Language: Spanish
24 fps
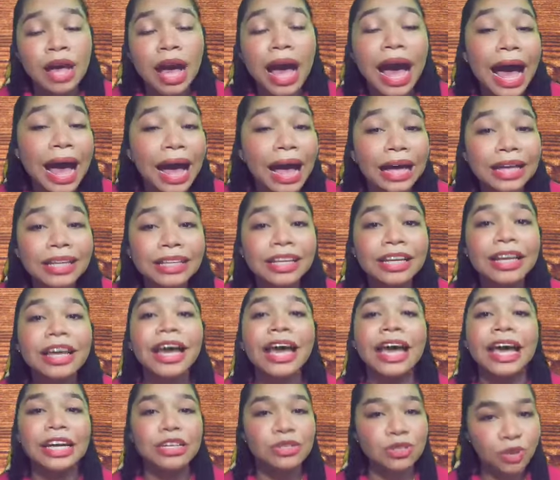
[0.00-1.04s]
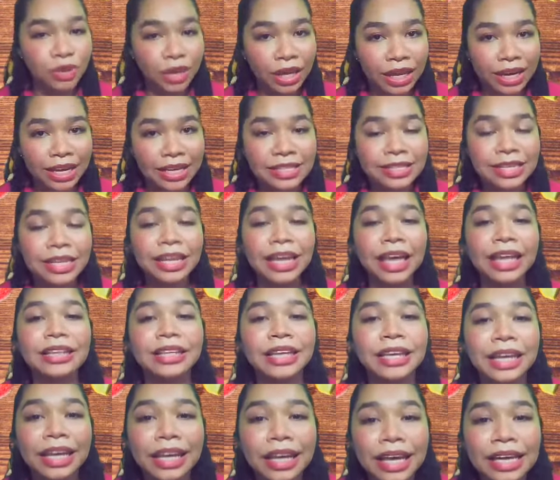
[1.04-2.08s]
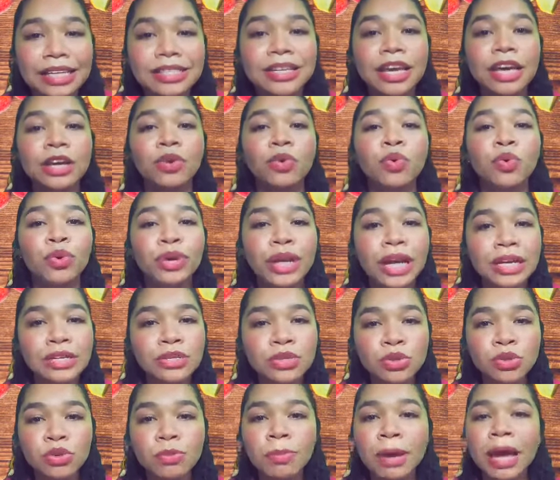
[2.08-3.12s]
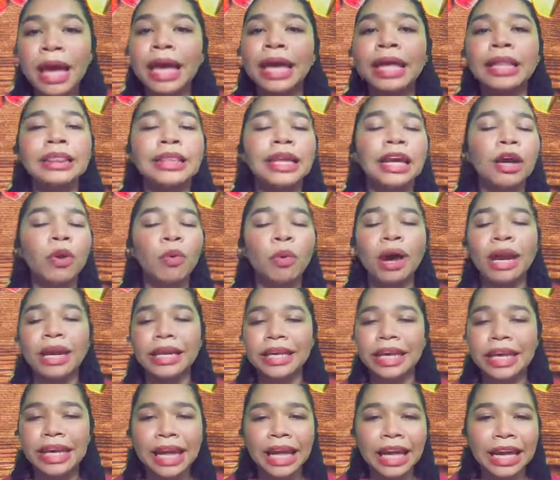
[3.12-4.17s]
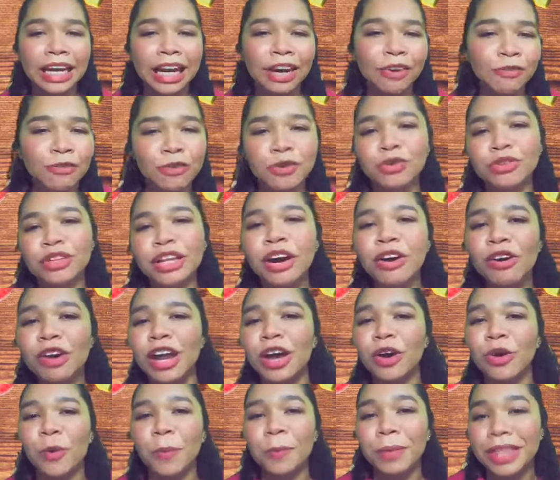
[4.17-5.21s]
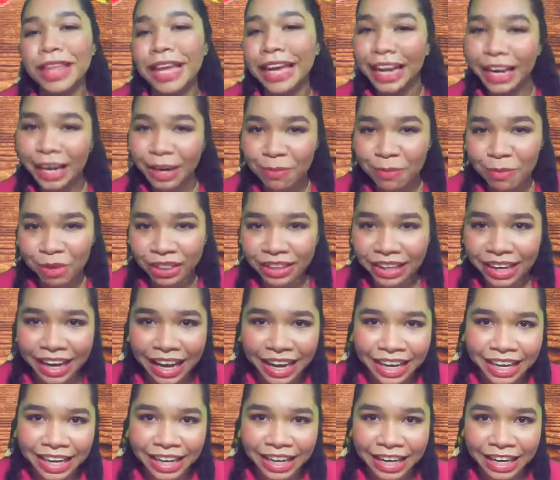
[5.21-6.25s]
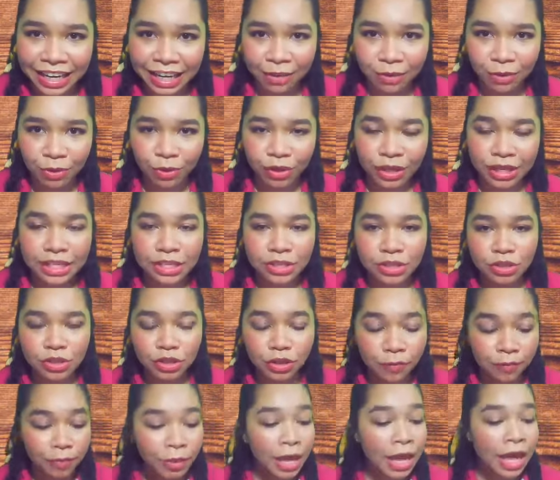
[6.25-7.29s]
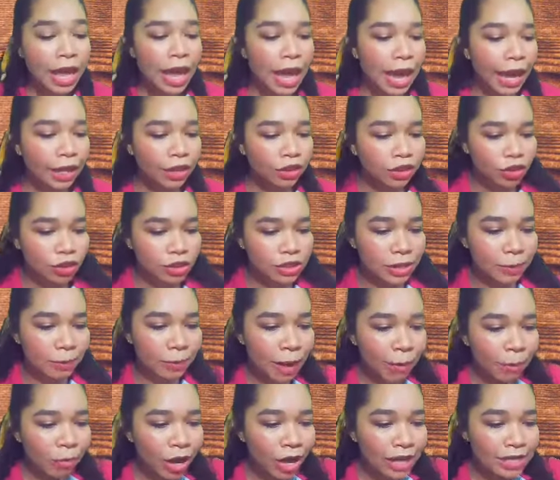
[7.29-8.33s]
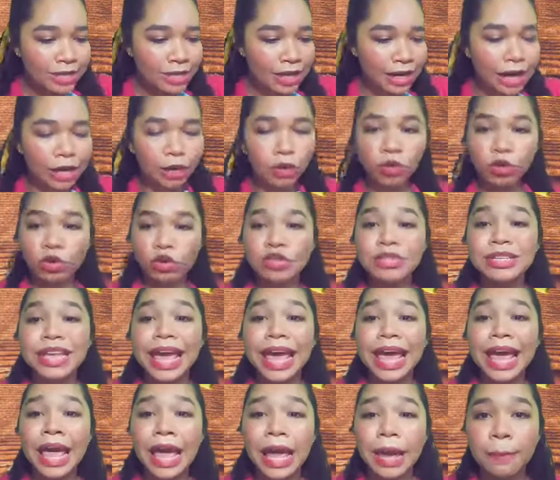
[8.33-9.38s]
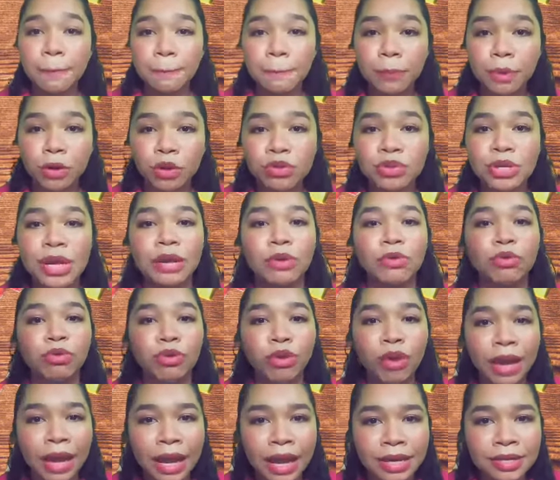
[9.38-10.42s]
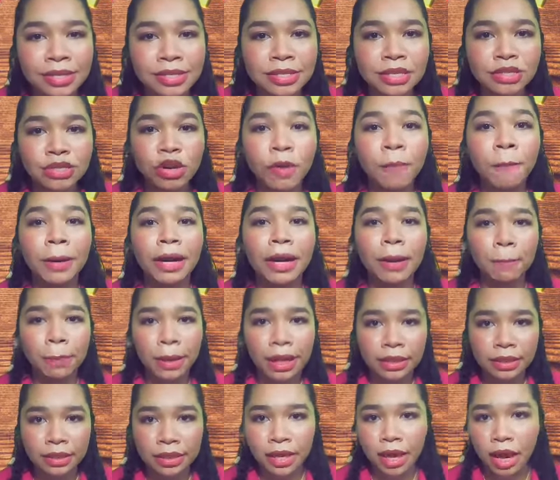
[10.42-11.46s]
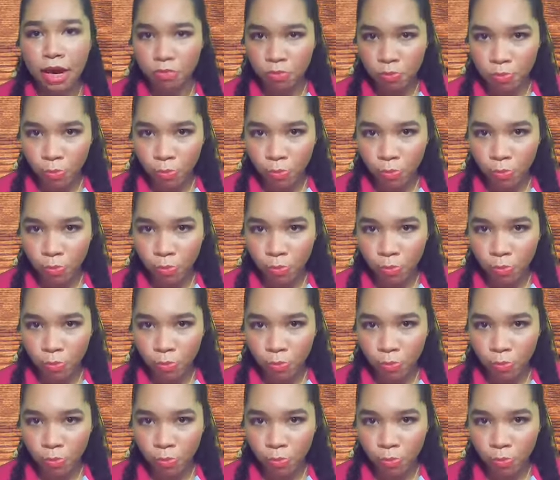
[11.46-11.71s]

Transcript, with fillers: add, eso quiere decir que tienen que hacer una suma entre cualquiera de las frutas o la comida que les muestren ahí en el libro. ¿Listo? Entonces, vamos a hacer algunos ejemplos, algunos ejercicios para practicar